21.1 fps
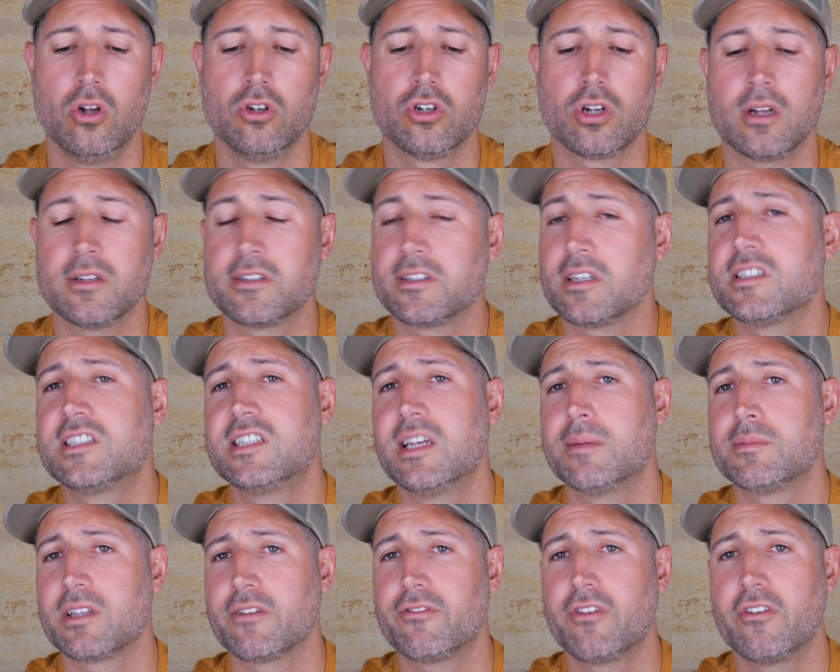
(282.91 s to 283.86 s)
30
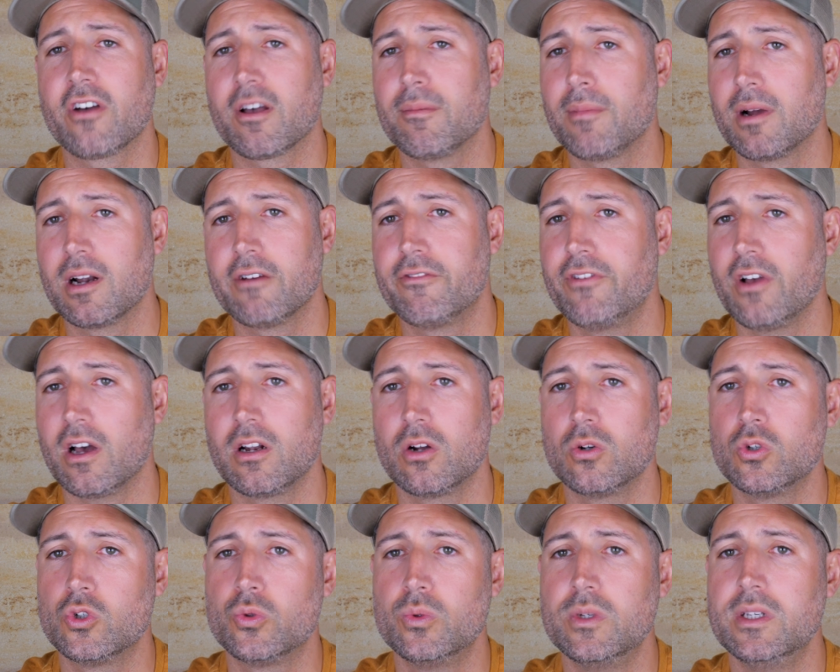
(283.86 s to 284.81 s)
centièmes, ça fait vraiment l'affaire
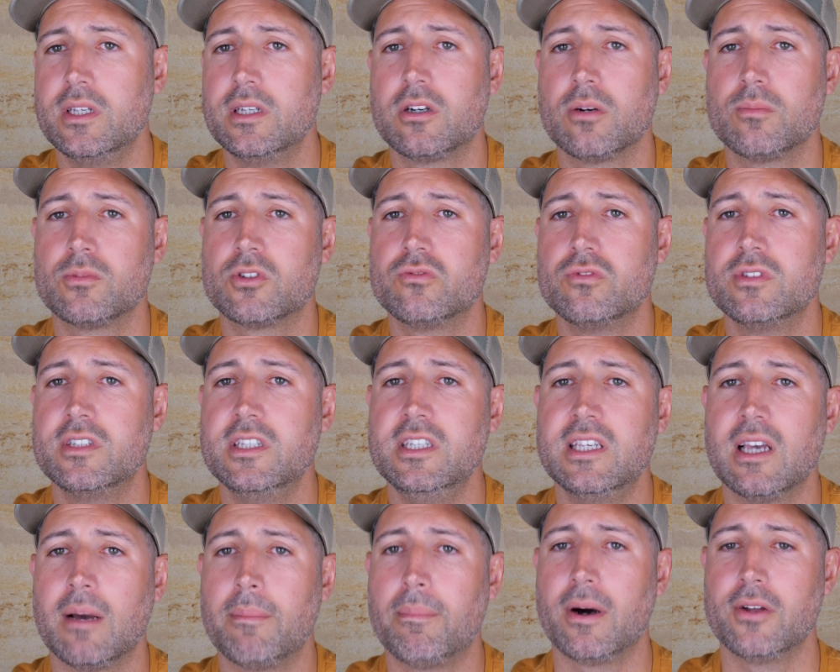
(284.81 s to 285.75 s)
là où je suis. Comme je vous dis,
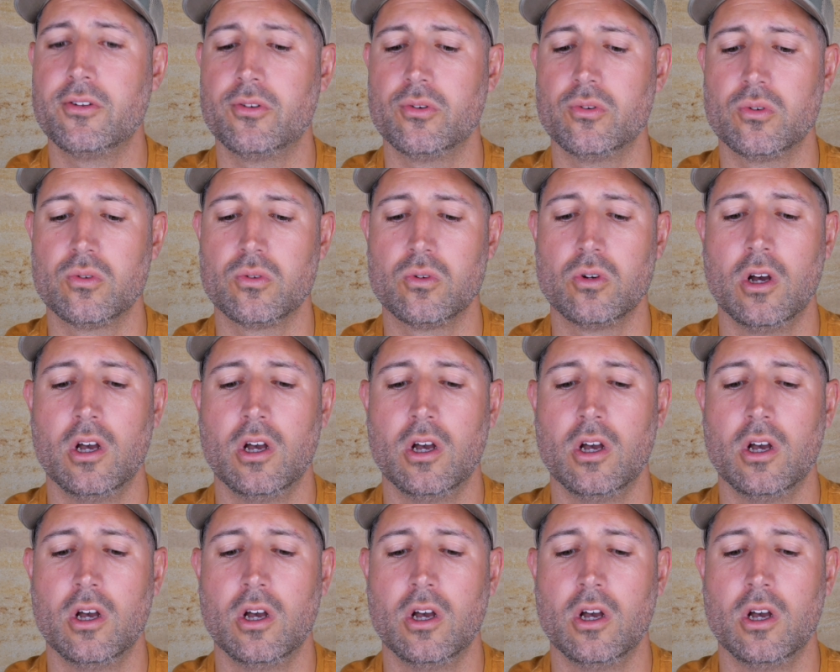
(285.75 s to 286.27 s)
il n'y a, pas de,